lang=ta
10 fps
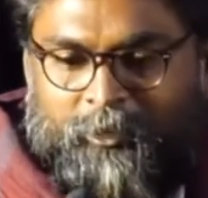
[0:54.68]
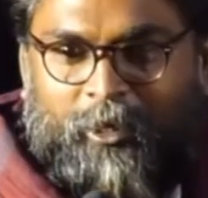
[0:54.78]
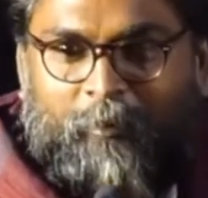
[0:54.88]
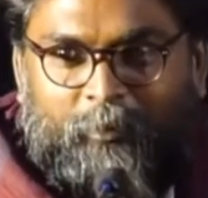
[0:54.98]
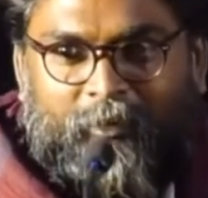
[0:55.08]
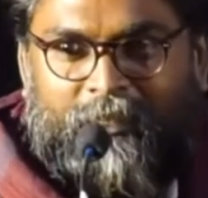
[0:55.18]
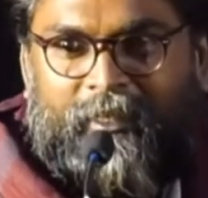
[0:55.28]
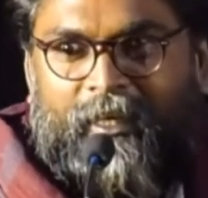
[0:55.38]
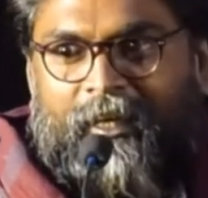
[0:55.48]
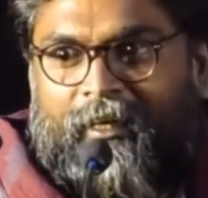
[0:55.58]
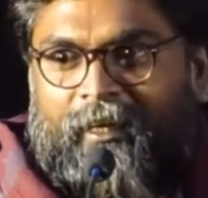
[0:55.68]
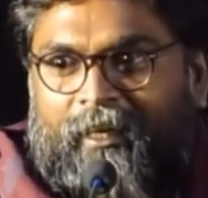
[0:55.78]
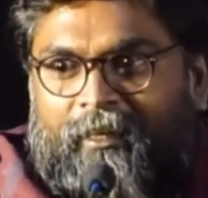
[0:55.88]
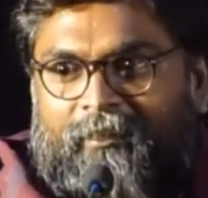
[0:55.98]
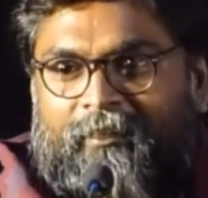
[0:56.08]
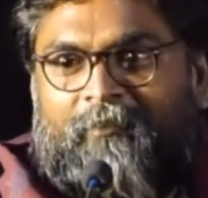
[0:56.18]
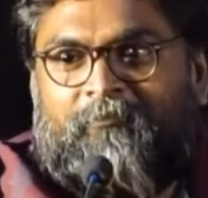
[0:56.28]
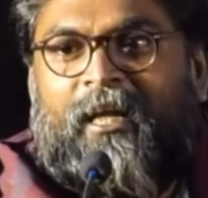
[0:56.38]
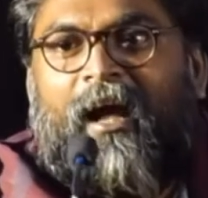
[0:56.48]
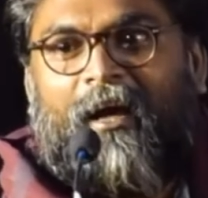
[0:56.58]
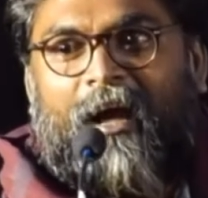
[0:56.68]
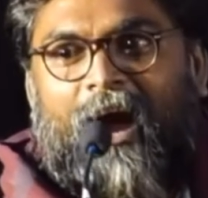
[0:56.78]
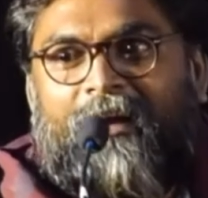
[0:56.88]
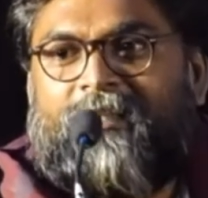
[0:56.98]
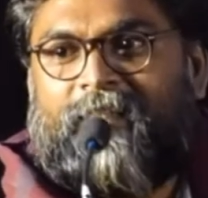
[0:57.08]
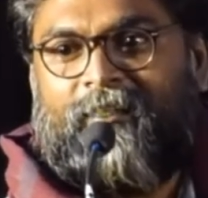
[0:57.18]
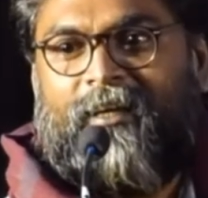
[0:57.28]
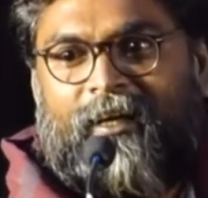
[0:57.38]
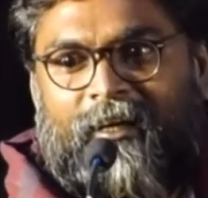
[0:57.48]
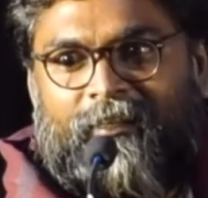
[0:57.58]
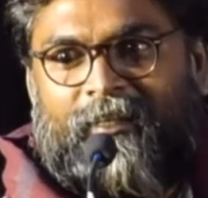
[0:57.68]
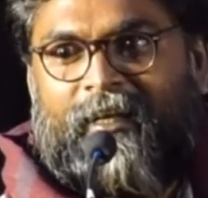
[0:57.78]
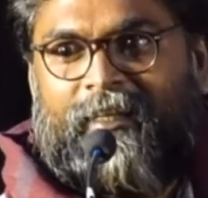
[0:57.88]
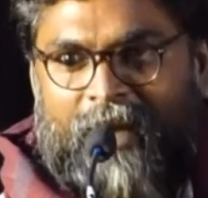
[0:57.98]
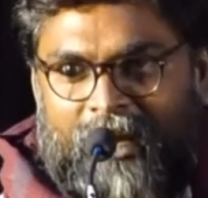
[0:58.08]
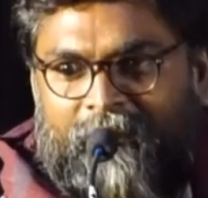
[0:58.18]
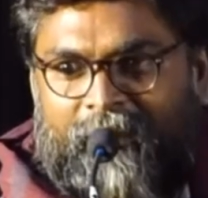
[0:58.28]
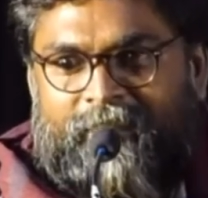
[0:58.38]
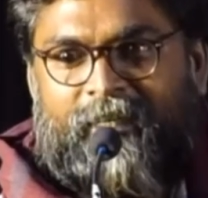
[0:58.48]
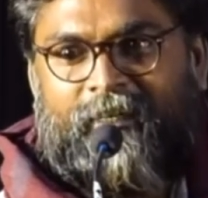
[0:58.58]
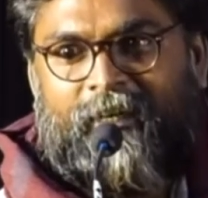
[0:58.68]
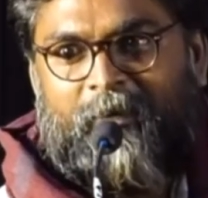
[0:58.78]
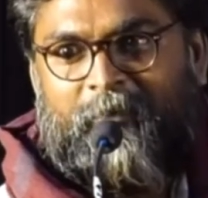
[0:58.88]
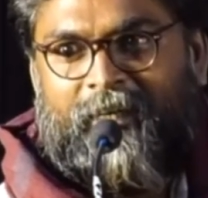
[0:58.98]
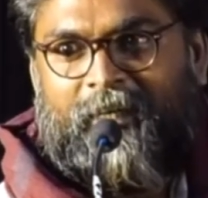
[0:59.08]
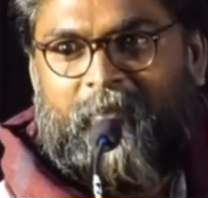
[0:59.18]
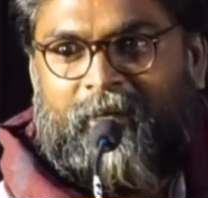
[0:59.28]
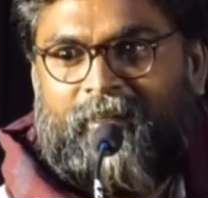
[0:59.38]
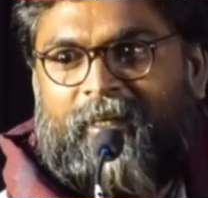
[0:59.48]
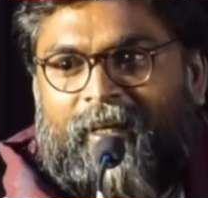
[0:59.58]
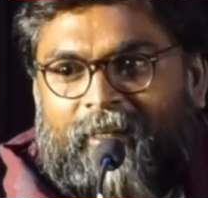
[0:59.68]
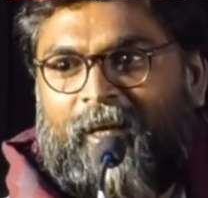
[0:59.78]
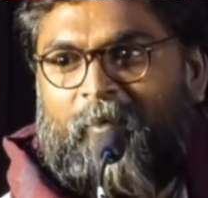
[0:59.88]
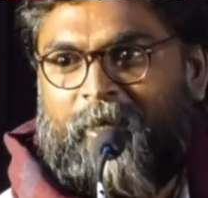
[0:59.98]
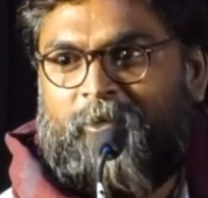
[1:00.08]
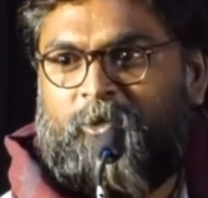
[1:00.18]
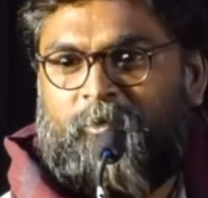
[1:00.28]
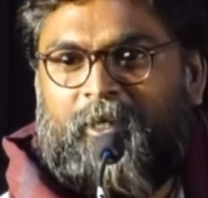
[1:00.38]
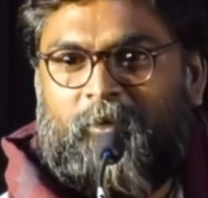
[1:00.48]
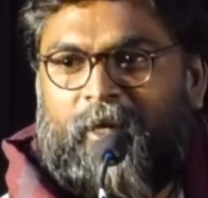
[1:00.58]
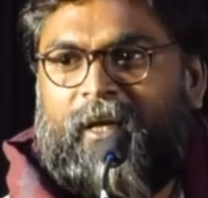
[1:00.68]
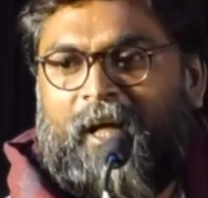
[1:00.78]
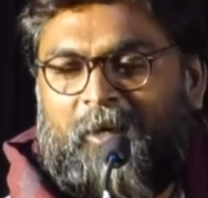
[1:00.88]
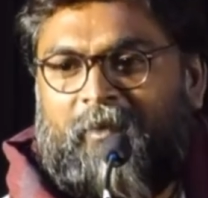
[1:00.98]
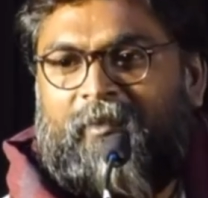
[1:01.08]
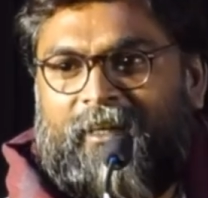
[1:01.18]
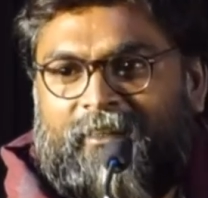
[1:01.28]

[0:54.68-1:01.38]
ஸோ அப்போ வந்து இல்லை எனக்கு அங்கே ஆர்டிஸ்ட் இருக்காங்கிறத ஞானவேல் ராஜா இருக்கார் அப்படிங்கிறது மட்டும்தான் எனக்கு அந்த கம்பெனியை சூஸ் பண்ணுறதுக்கு ஒரே காரணமாகவே